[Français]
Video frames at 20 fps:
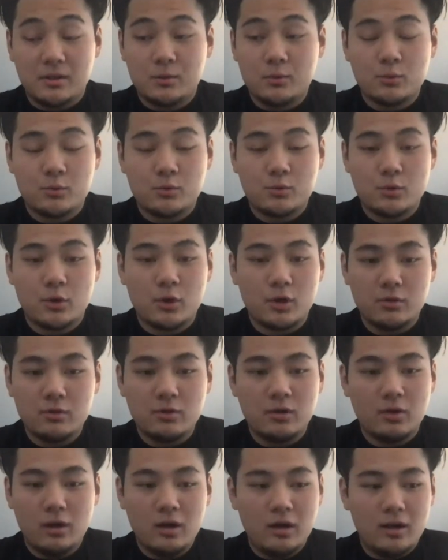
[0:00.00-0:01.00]
toujours
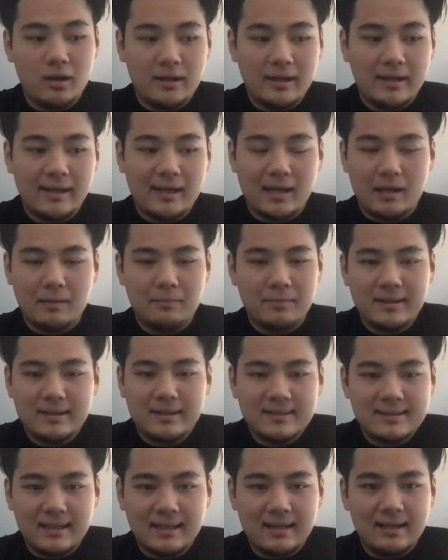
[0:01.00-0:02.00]
connu les carabins.
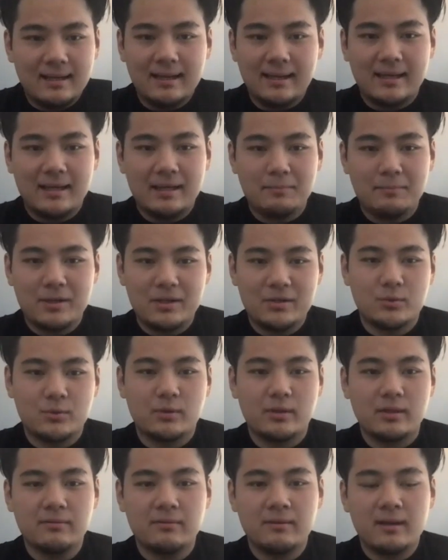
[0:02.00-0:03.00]
C'est l'équipe à
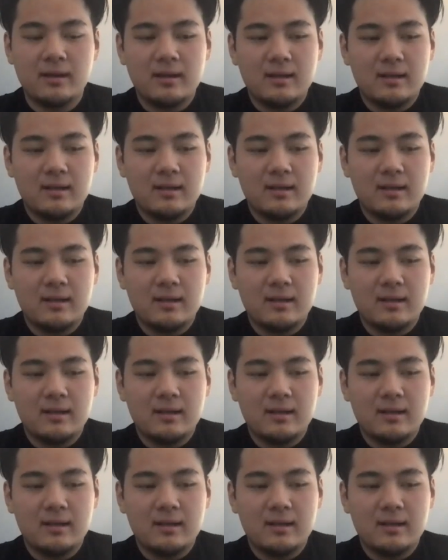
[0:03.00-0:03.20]
suivre.